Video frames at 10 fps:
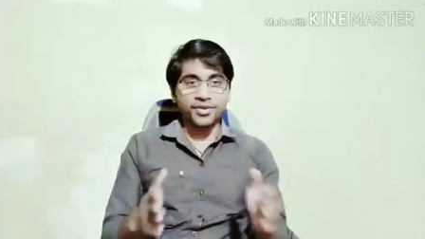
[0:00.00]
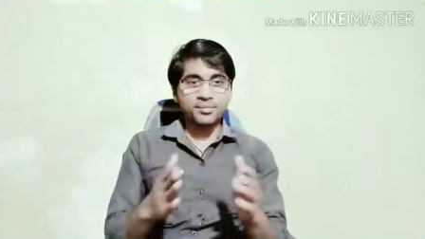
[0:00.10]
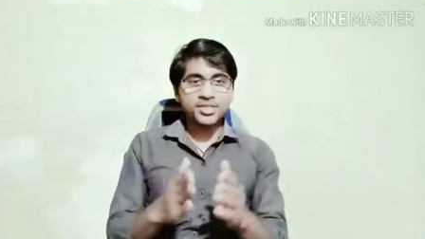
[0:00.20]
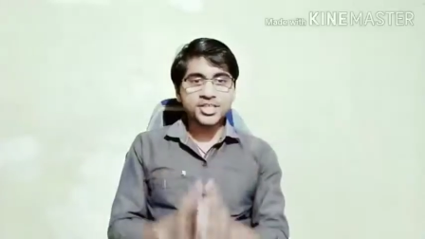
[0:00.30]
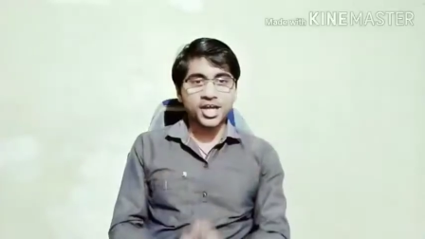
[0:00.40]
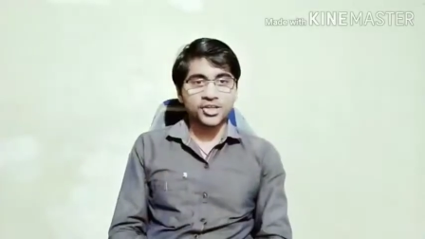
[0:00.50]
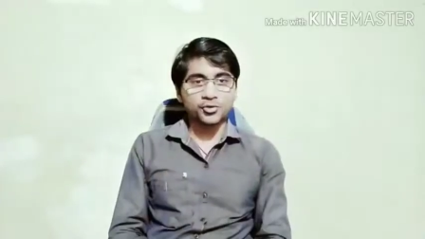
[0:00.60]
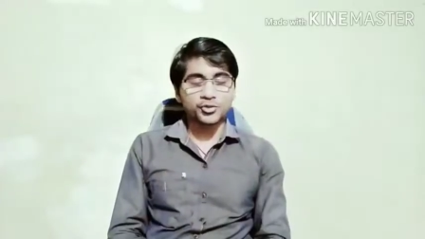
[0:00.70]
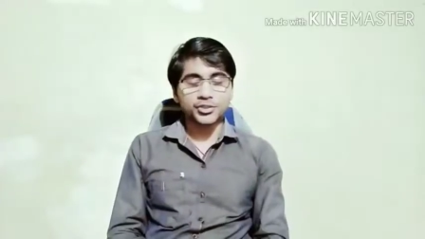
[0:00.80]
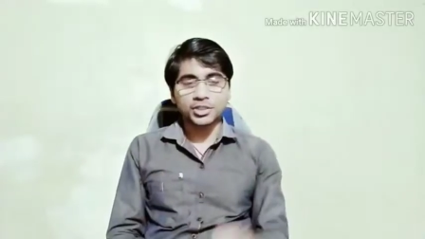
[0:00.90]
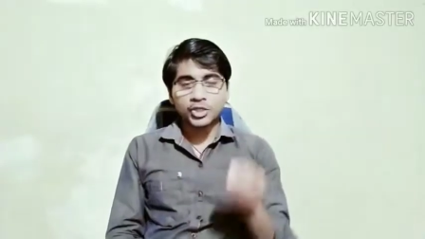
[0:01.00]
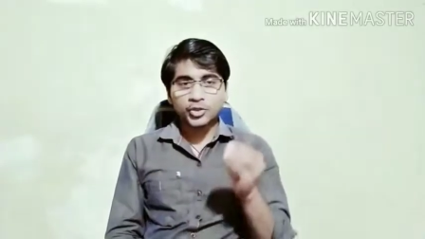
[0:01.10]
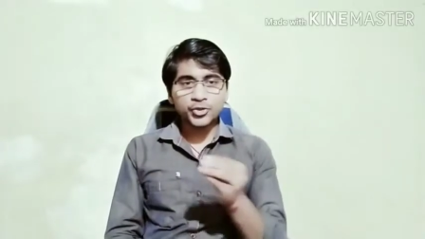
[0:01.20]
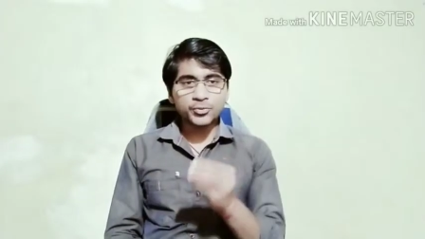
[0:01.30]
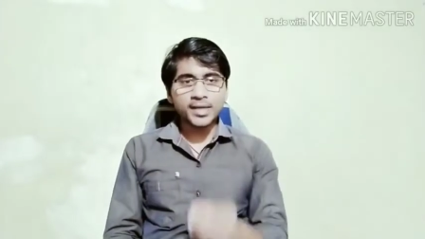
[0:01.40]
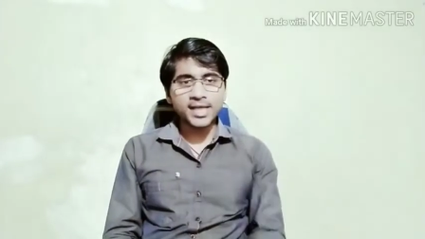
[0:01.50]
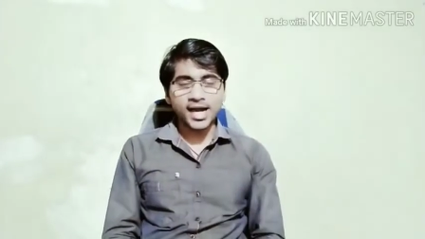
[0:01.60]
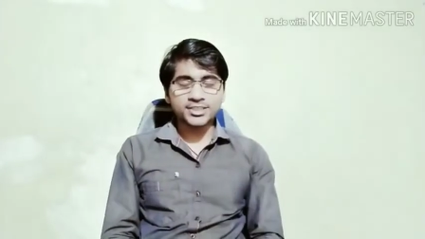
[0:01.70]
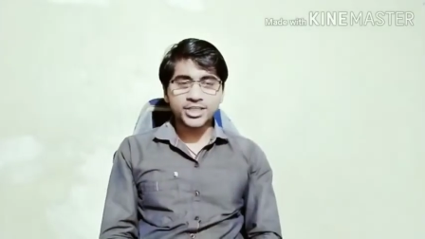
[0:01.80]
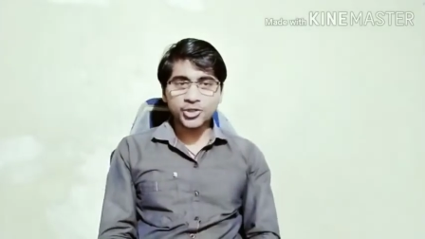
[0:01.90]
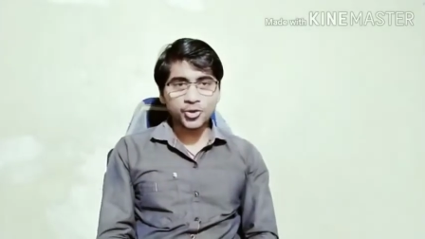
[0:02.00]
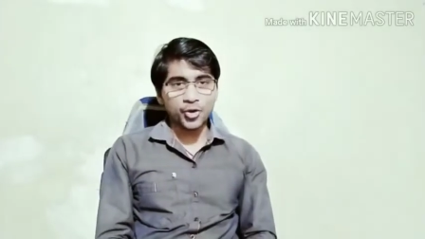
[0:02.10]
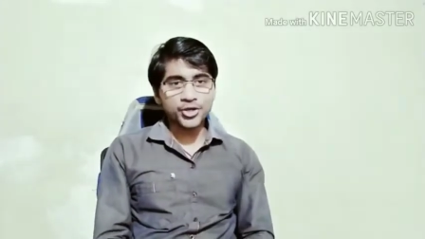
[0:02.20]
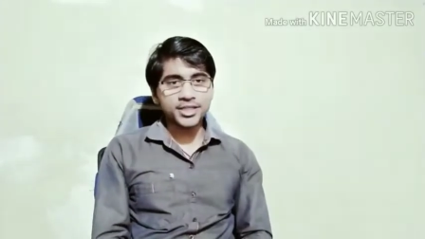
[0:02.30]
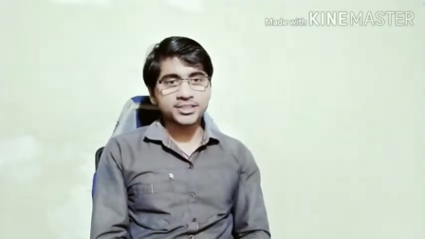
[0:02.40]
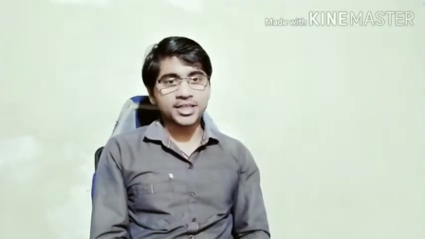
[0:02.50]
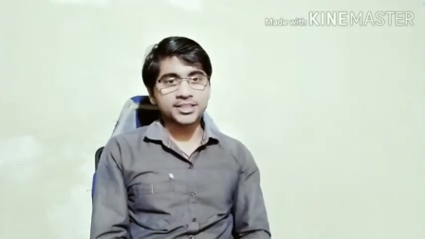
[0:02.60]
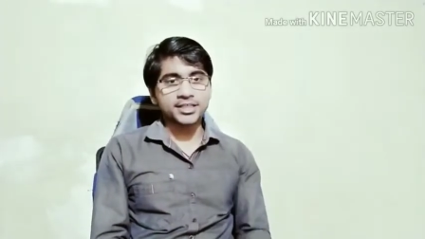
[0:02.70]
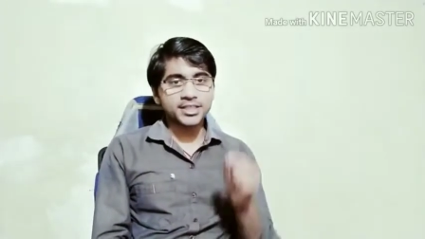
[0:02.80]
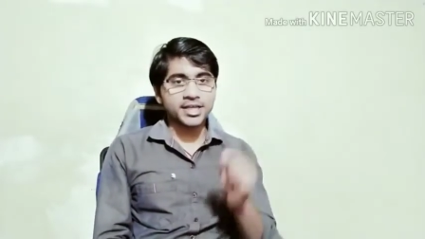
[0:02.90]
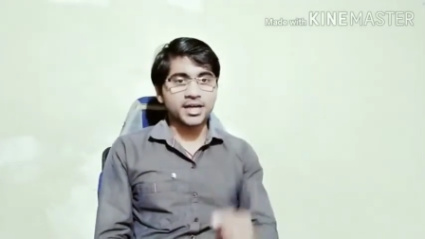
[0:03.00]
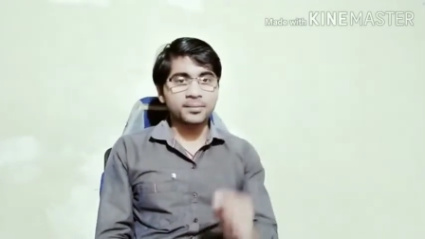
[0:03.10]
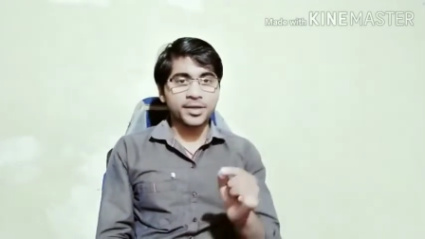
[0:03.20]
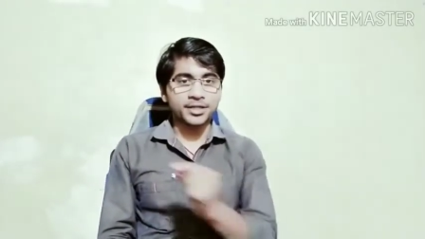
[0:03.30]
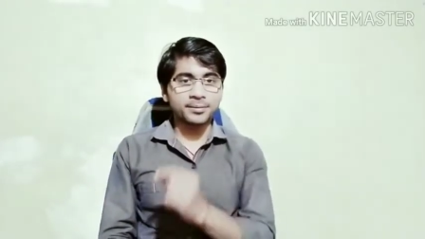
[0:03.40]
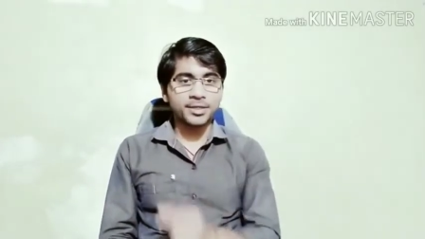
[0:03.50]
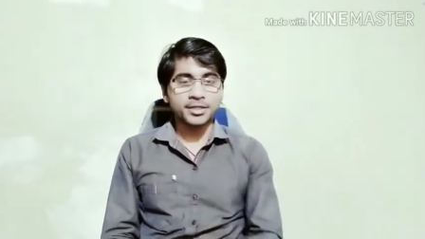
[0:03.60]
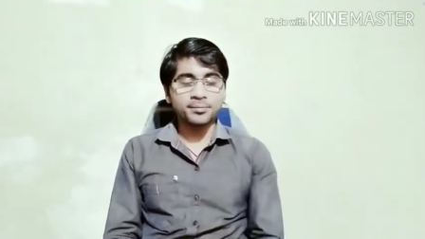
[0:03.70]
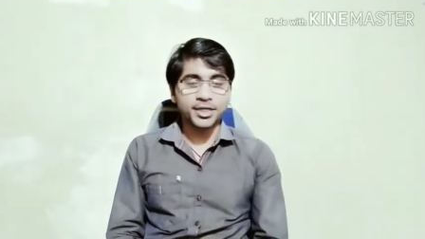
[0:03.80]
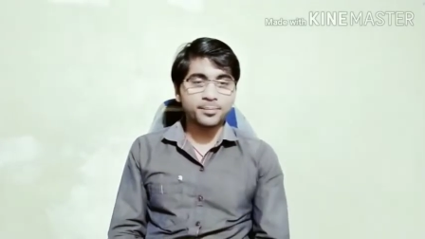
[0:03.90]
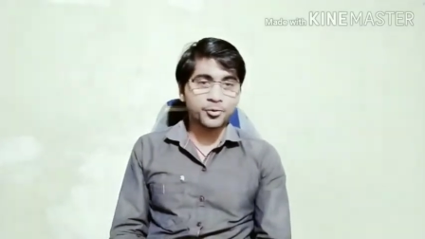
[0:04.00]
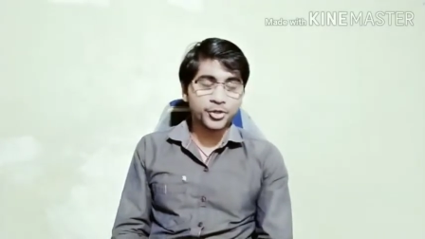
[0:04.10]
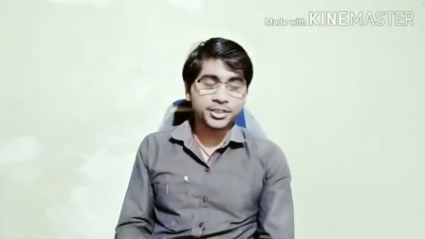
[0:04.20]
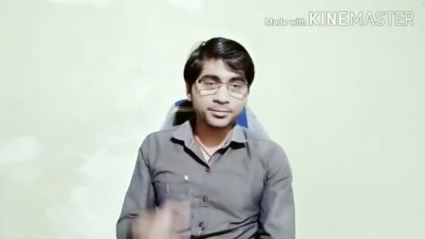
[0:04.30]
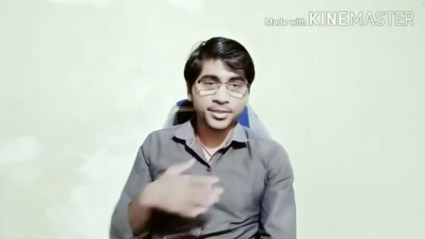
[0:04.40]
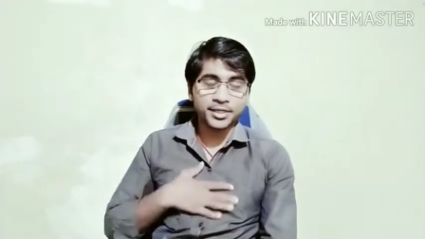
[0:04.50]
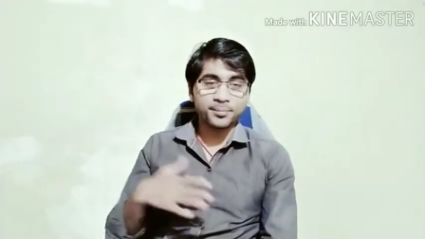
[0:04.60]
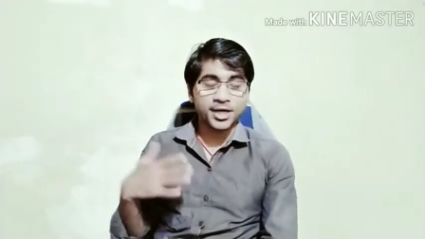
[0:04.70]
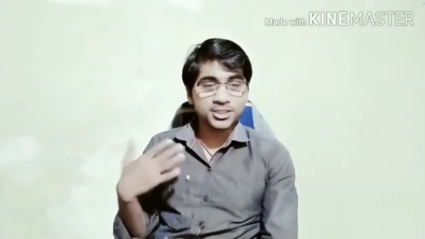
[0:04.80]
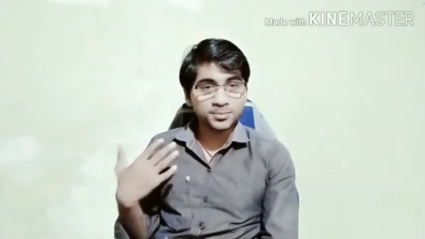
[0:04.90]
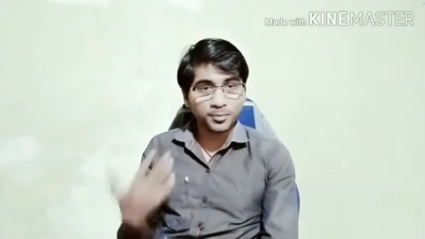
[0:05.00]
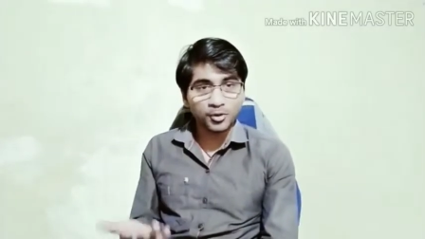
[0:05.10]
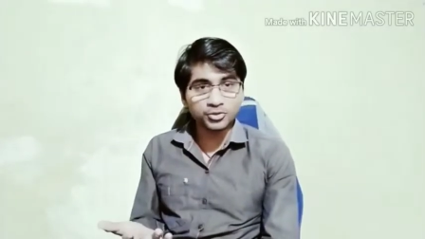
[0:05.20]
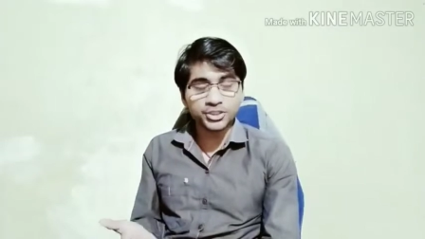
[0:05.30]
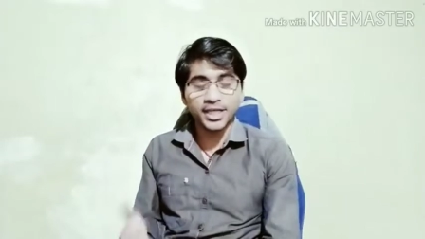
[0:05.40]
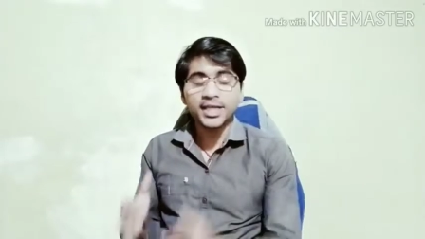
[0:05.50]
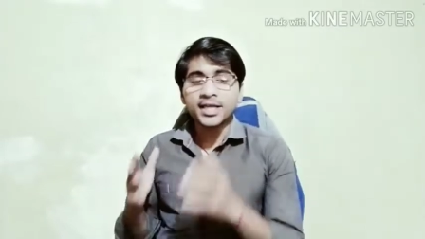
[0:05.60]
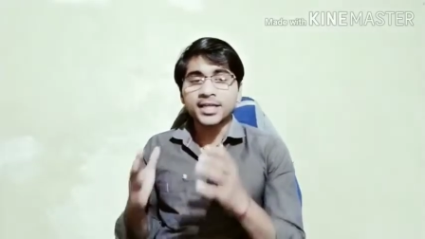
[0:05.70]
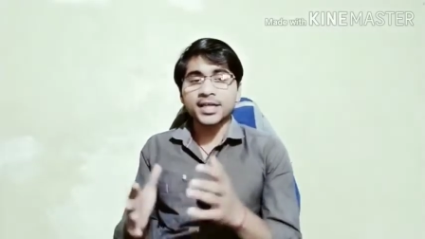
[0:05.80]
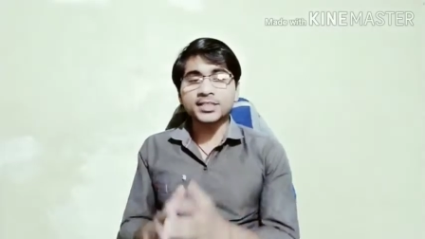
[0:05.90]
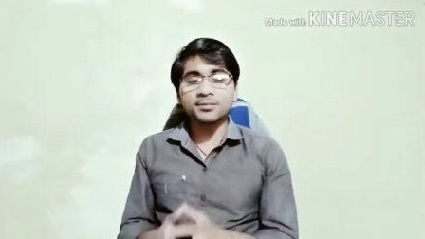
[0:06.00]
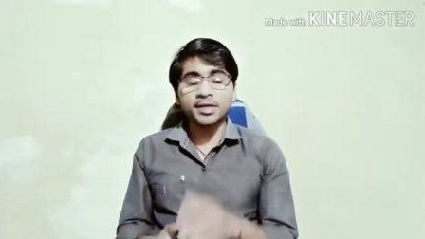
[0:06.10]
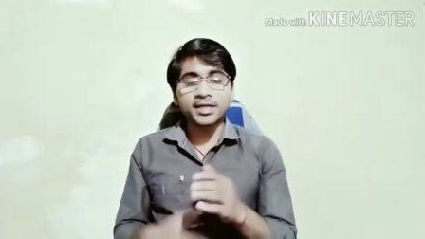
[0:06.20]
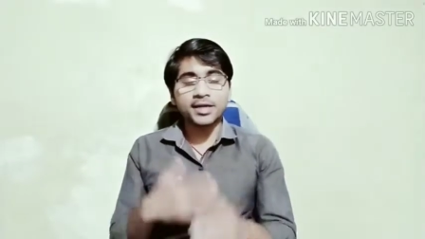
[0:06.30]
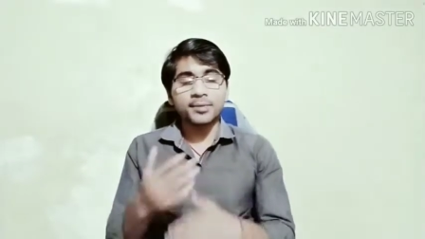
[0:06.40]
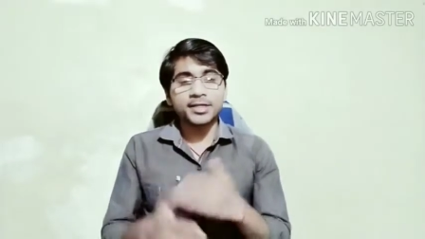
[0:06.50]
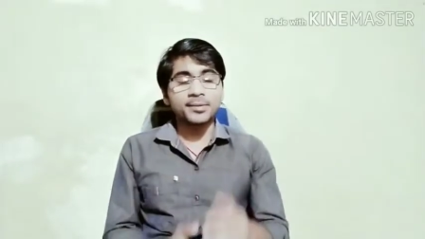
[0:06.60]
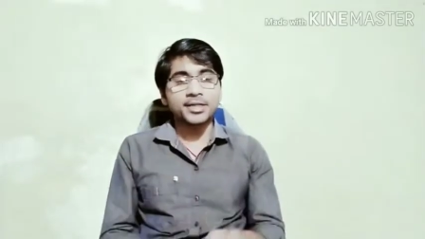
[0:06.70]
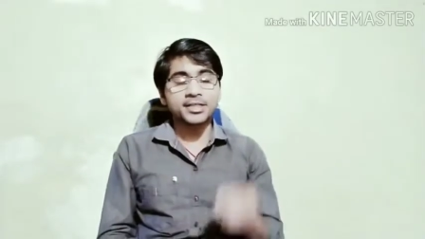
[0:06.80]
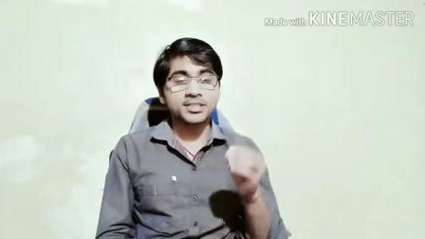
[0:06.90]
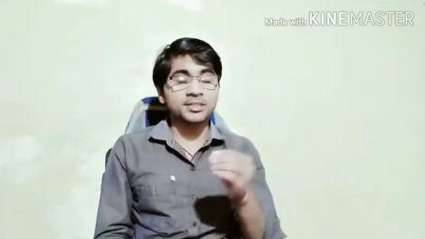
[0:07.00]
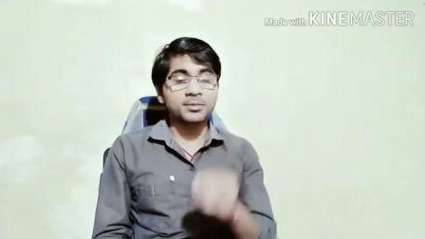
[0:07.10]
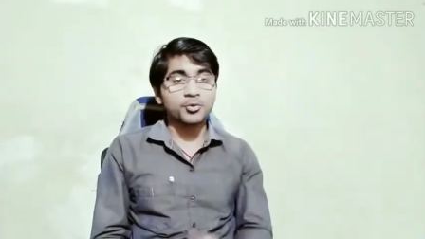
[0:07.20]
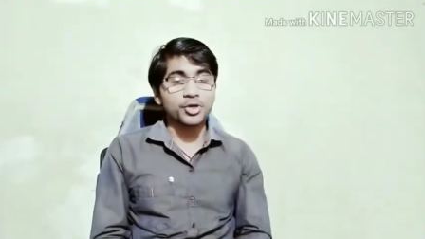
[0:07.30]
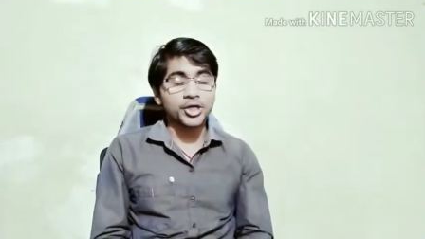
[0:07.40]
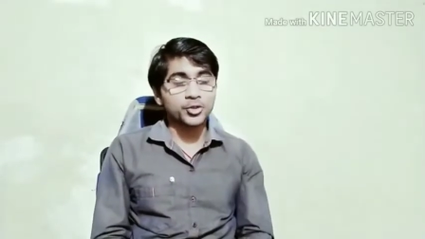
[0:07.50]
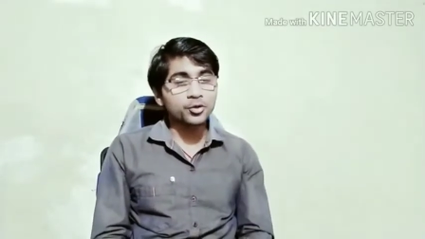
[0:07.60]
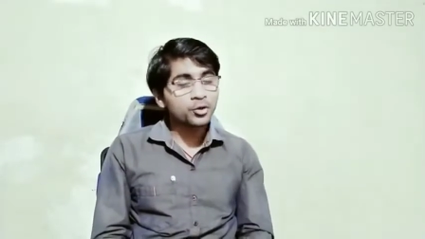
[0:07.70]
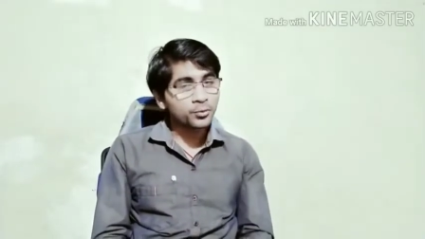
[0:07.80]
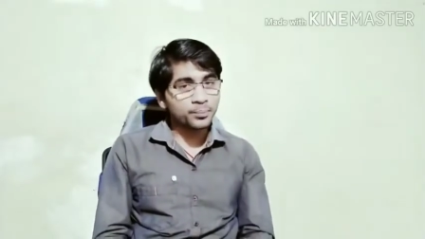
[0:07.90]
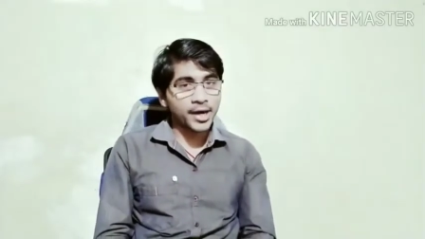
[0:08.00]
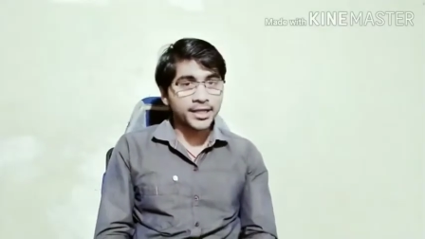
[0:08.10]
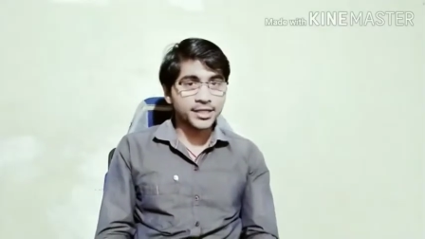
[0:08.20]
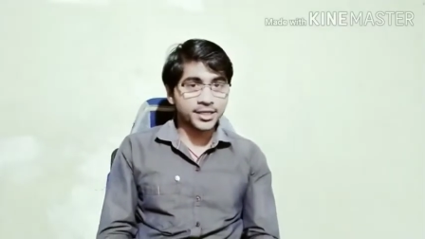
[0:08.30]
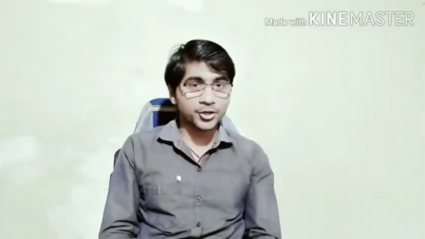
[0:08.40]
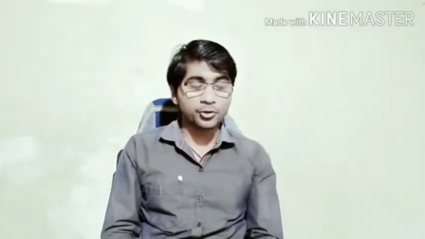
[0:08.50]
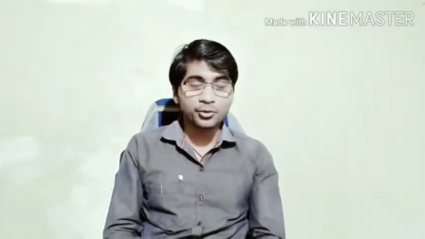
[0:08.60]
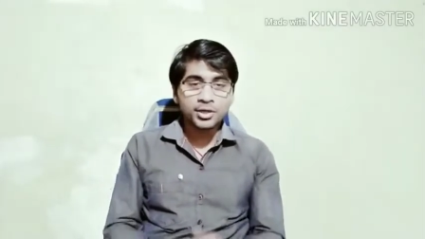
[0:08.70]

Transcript: नमस्कार दोस्त तो भाई आजकल कौन नहीं चाहता कि घर बैठे बैठे मेरा प्रोडक्ट मेरे पास पहुंच जाए यानी कि मैं घर बैठे बैठे किसी भी प्रोडक्ट को बाय कर लूं